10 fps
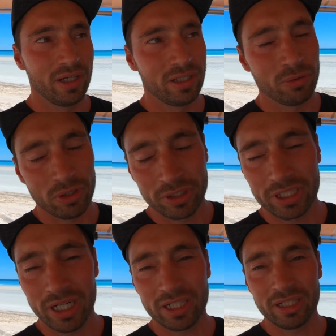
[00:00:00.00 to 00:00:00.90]
Ich würde auch
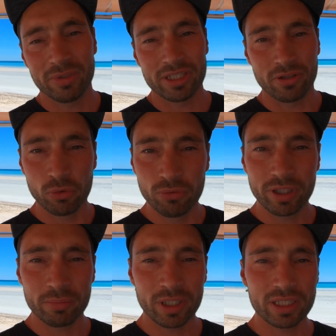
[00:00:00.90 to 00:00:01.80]
nicht angeben, dass ihr
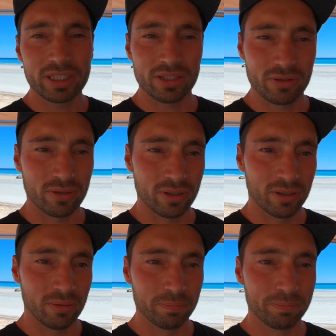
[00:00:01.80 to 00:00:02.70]
Woofing macht, also
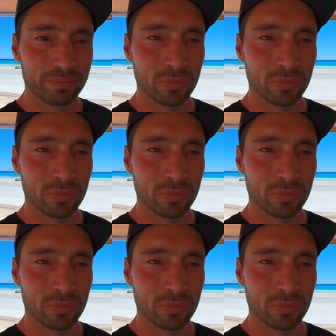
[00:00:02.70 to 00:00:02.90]
ähm,